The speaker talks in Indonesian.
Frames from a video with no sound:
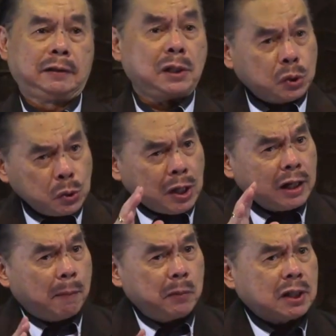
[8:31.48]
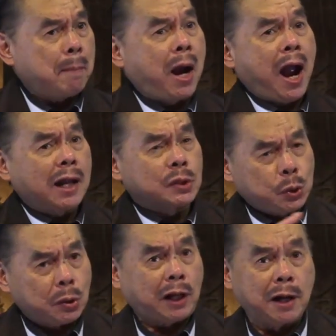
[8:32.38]
Kesusahan yang bisa
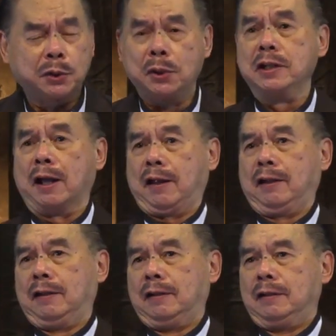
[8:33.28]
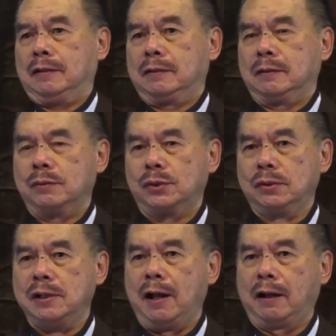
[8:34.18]
menghancurkan dunia.
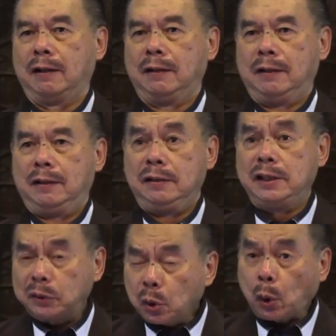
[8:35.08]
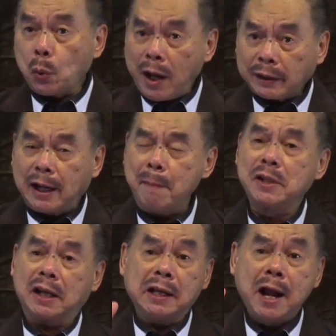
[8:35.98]
Saudara. Yaitu keluarga
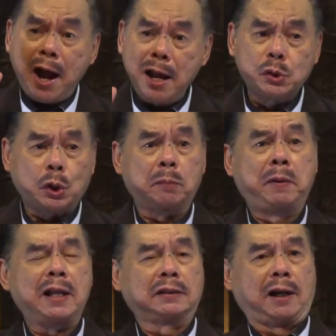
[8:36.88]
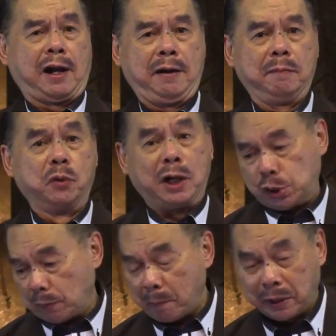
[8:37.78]
menjadi hancur berantakan. Bukan
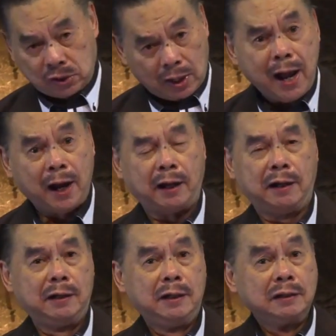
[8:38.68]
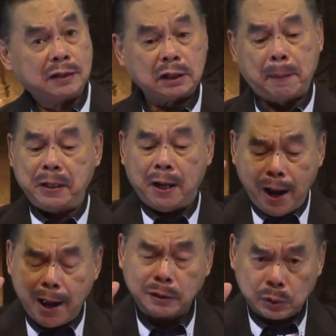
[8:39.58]
cuma bercerai. Tetapi
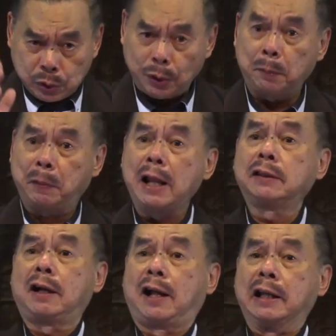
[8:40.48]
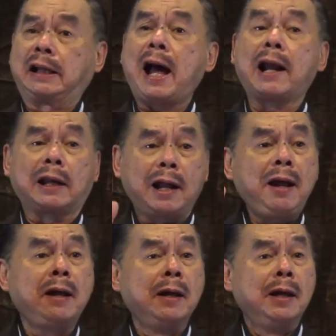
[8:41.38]
hancur berantakan.
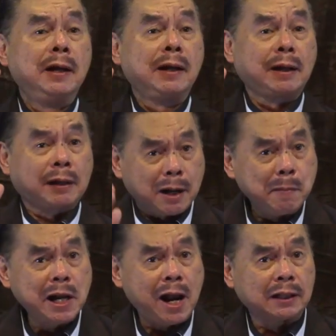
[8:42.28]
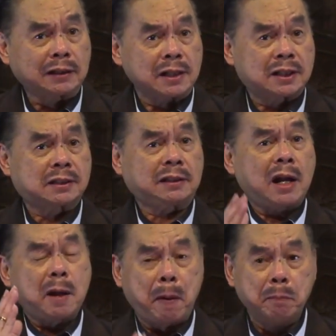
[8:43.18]
Karena kriminalitas.
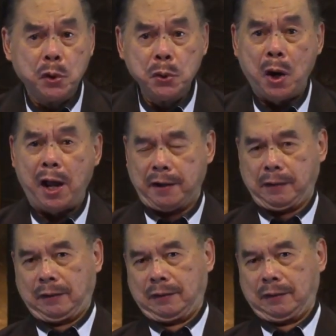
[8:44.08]
Karena pembunuhan.